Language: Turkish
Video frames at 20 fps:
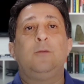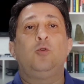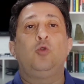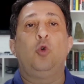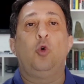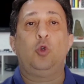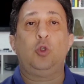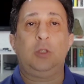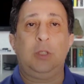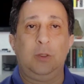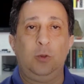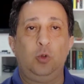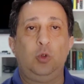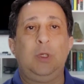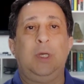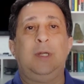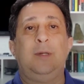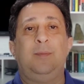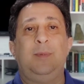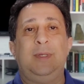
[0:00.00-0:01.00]
93
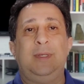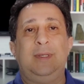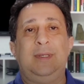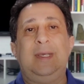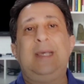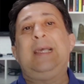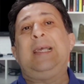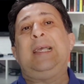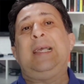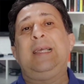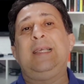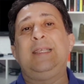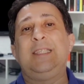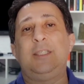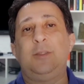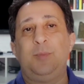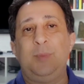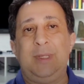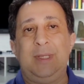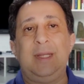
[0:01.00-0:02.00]
Harbi
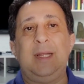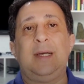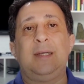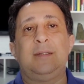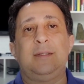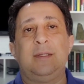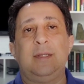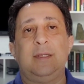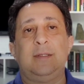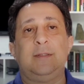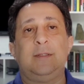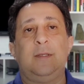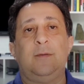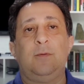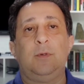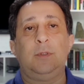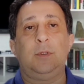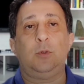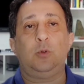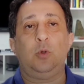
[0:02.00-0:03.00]
ismiyle anılan
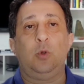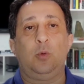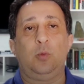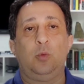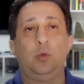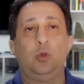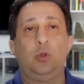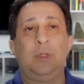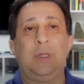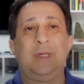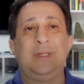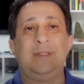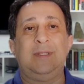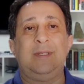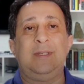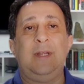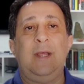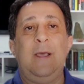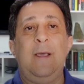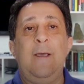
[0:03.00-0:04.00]
savaşa
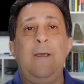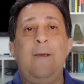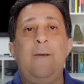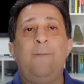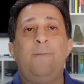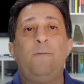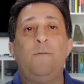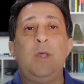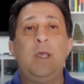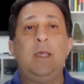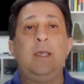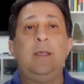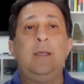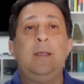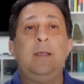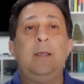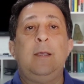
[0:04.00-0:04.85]
sokmuşlardır. Ve